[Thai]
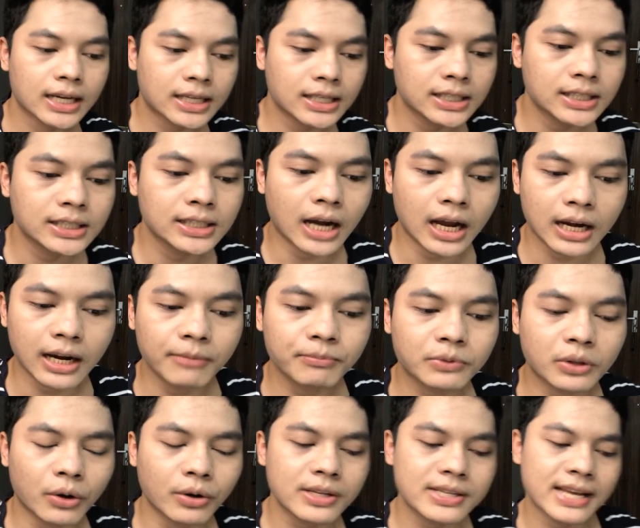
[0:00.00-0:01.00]
คือเริ่ม
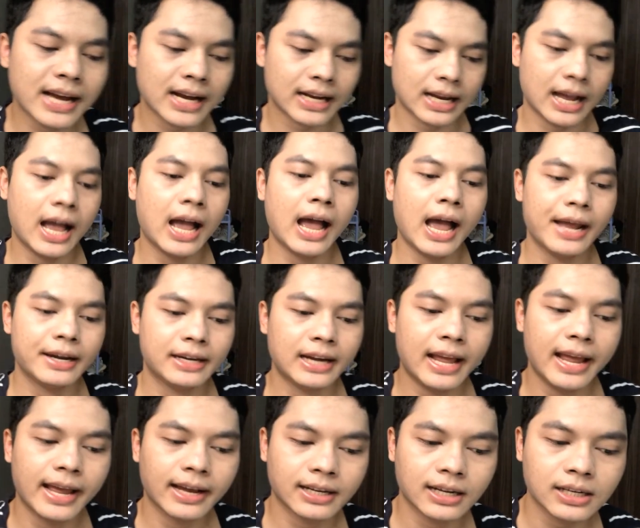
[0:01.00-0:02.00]
ต้นจากอัน
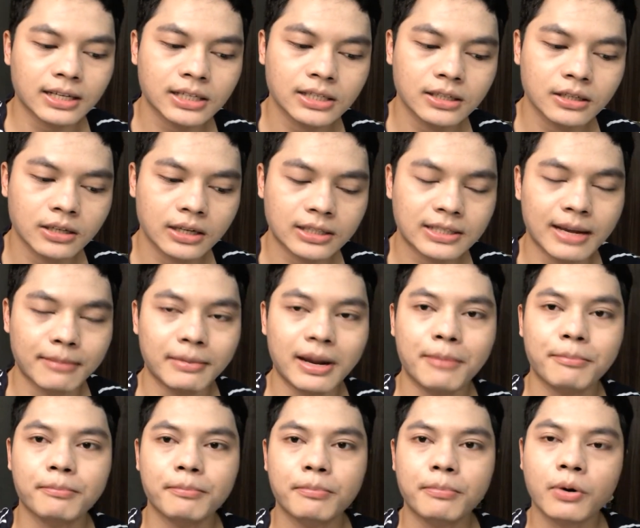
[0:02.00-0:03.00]
แรกก็คือสำห
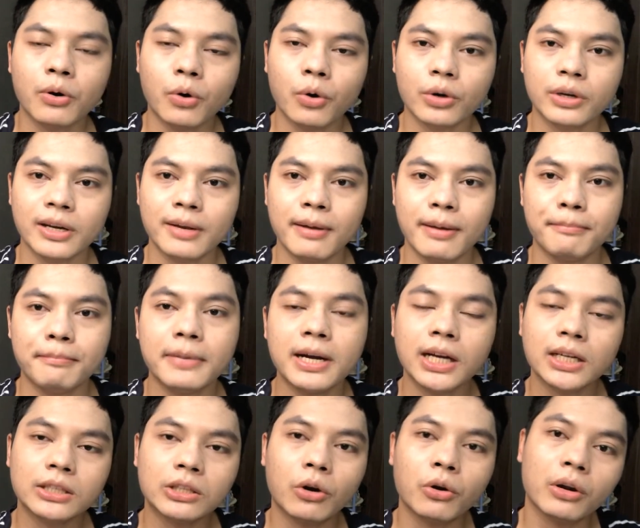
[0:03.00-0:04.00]
รับคนที่แบบ
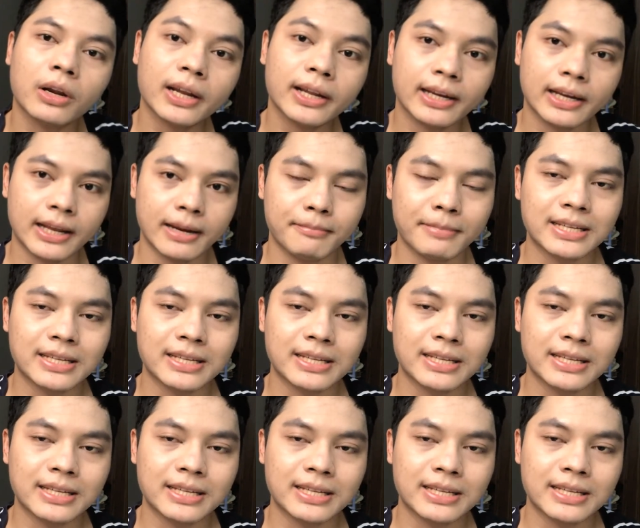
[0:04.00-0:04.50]
เบื้องต้นเรียน